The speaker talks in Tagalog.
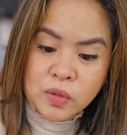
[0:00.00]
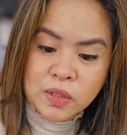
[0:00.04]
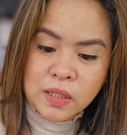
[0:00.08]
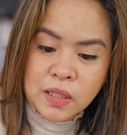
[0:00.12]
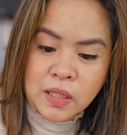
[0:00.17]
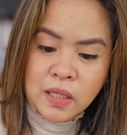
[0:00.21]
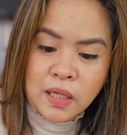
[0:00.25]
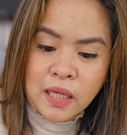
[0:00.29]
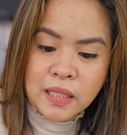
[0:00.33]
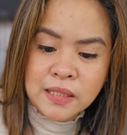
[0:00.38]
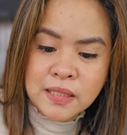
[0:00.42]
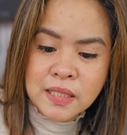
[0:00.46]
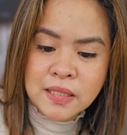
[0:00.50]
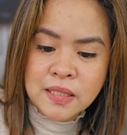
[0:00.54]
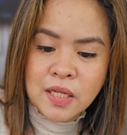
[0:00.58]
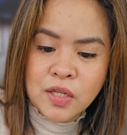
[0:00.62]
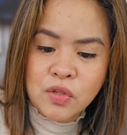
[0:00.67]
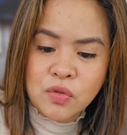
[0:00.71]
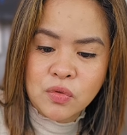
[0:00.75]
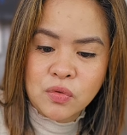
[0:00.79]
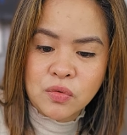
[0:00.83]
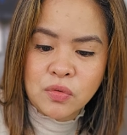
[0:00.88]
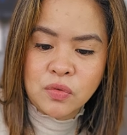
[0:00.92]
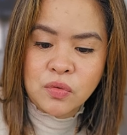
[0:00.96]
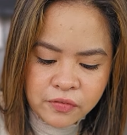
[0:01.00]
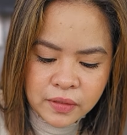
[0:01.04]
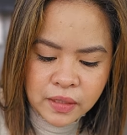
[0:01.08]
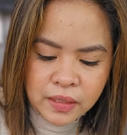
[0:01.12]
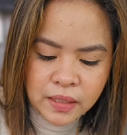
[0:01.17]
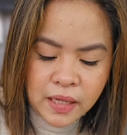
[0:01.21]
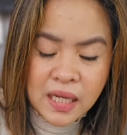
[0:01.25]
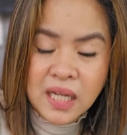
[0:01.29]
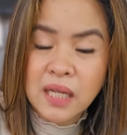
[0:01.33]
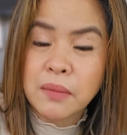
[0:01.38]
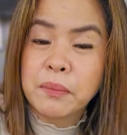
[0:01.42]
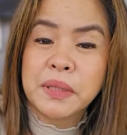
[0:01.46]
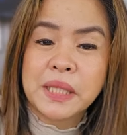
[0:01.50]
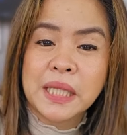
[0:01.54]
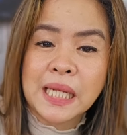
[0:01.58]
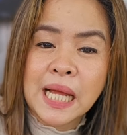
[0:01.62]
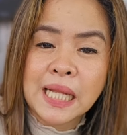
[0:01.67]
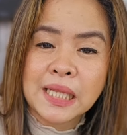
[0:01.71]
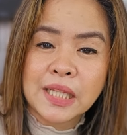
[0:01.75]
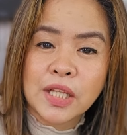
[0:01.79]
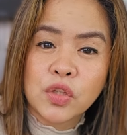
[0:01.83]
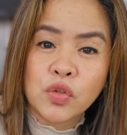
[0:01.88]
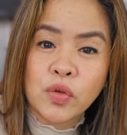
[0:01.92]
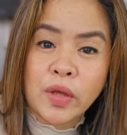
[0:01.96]
Kaysa sa yung nagagamitin
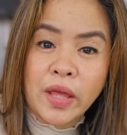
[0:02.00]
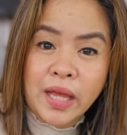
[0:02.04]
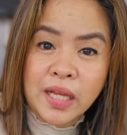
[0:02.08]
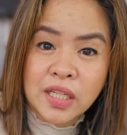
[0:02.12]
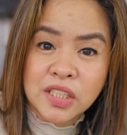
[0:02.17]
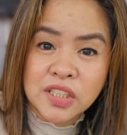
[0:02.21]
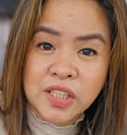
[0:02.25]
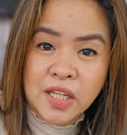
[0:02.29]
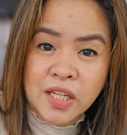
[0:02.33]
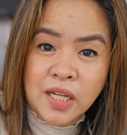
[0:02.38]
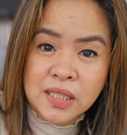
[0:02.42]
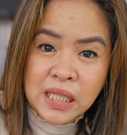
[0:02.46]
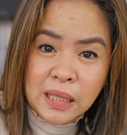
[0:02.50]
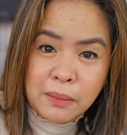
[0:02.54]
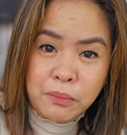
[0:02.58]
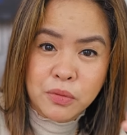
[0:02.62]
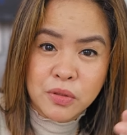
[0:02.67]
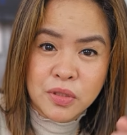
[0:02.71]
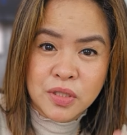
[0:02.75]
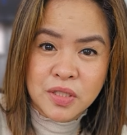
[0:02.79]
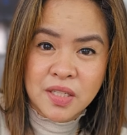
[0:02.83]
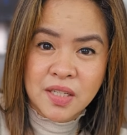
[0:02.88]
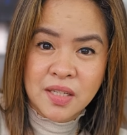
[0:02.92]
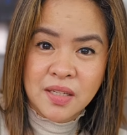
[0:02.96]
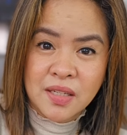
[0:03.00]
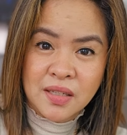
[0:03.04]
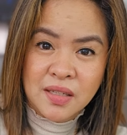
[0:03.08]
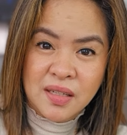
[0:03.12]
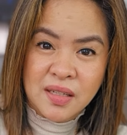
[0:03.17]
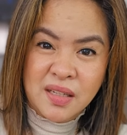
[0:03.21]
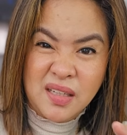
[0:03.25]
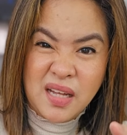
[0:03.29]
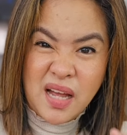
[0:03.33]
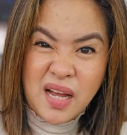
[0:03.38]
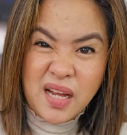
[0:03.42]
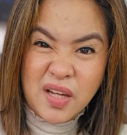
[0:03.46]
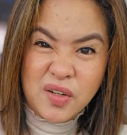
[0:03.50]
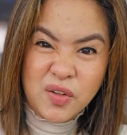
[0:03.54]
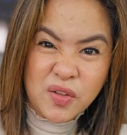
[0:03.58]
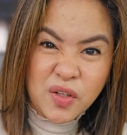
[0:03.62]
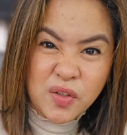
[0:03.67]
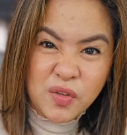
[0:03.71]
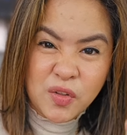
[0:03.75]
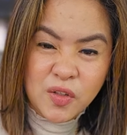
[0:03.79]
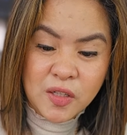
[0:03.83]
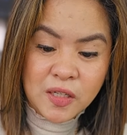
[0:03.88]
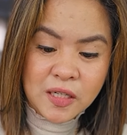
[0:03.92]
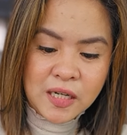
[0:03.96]
natin yung eggshell tapos
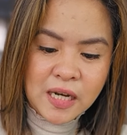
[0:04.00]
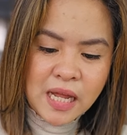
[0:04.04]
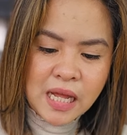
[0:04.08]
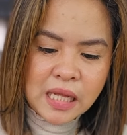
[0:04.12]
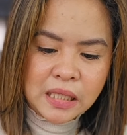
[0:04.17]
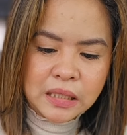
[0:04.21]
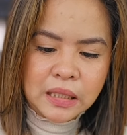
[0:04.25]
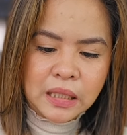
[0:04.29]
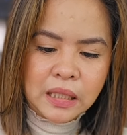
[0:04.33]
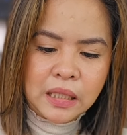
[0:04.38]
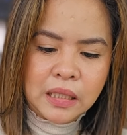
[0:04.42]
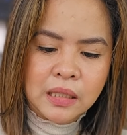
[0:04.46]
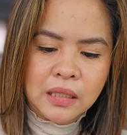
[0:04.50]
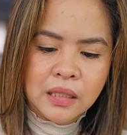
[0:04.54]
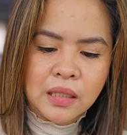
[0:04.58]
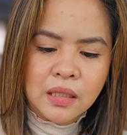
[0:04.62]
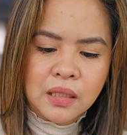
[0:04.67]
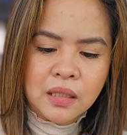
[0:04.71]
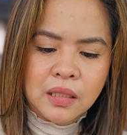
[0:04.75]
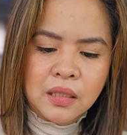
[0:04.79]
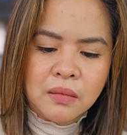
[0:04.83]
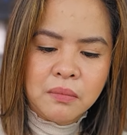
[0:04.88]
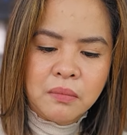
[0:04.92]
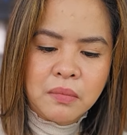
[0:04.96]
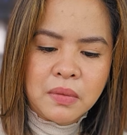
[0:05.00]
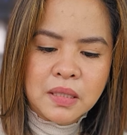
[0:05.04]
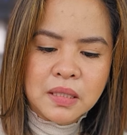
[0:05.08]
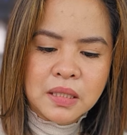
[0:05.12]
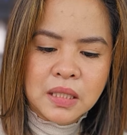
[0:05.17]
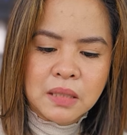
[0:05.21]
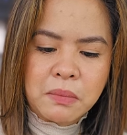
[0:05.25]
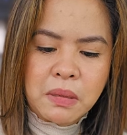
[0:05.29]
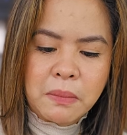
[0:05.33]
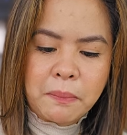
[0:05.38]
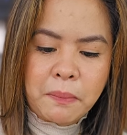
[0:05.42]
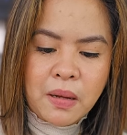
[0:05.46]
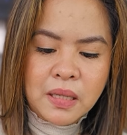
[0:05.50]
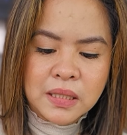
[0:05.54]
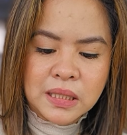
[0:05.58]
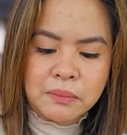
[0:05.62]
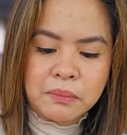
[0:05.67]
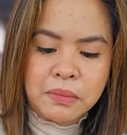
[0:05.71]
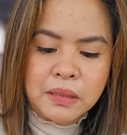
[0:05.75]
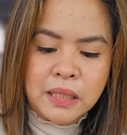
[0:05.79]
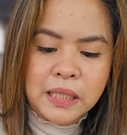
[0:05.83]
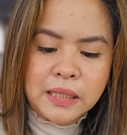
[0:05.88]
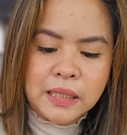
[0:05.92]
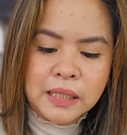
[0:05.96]
gaganon-ganonin natin, mas may
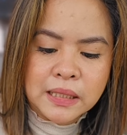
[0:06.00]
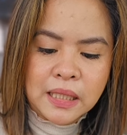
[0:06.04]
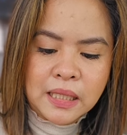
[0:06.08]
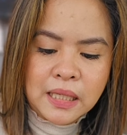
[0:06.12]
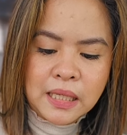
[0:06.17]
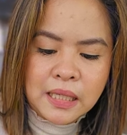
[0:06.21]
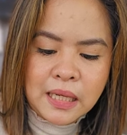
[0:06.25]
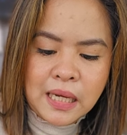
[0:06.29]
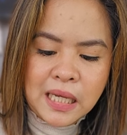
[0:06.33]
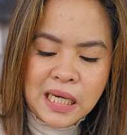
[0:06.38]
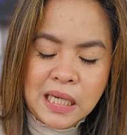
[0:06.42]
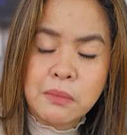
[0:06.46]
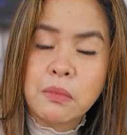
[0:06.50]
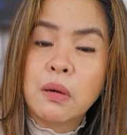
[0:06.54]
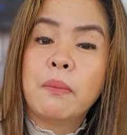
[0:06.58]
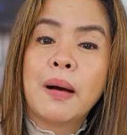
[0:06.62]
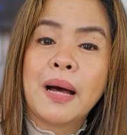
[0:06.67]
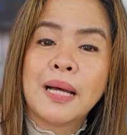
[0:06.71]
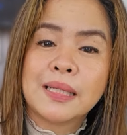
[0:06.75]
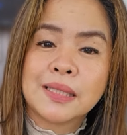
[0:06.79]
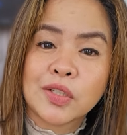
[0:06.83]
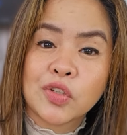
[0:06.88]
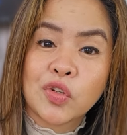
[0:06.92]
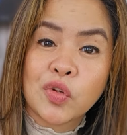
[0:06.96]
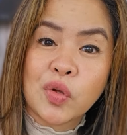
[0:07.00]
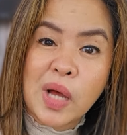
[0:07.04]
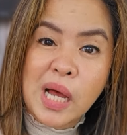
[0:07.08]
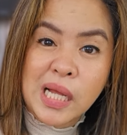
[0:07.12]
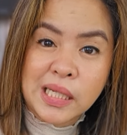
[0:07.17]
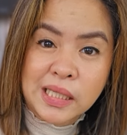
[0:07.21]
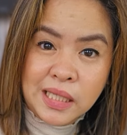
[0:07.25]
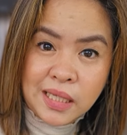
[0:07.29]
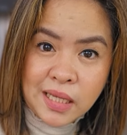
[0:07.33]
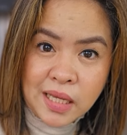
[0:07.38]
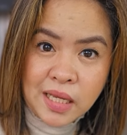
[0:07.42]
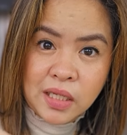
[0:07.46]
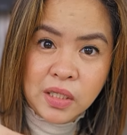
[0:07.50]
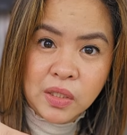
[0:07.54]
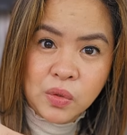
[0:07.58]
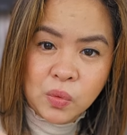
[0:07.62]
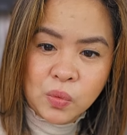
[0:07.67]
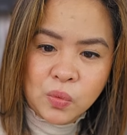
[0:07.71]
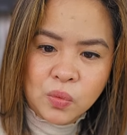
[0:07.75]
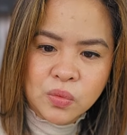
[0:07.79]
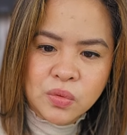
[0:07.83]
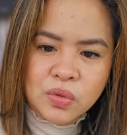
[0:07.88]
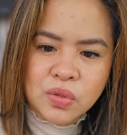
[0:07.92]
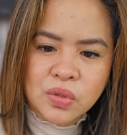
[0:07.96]
possibility talaga na mabasag yung ating egg
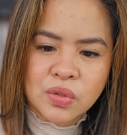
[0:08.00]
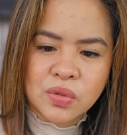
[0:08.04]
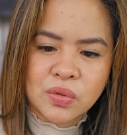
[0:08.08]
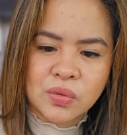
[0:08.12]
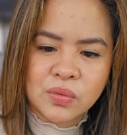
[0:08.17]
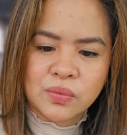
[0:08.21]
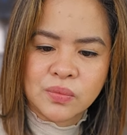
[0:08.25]
yolks.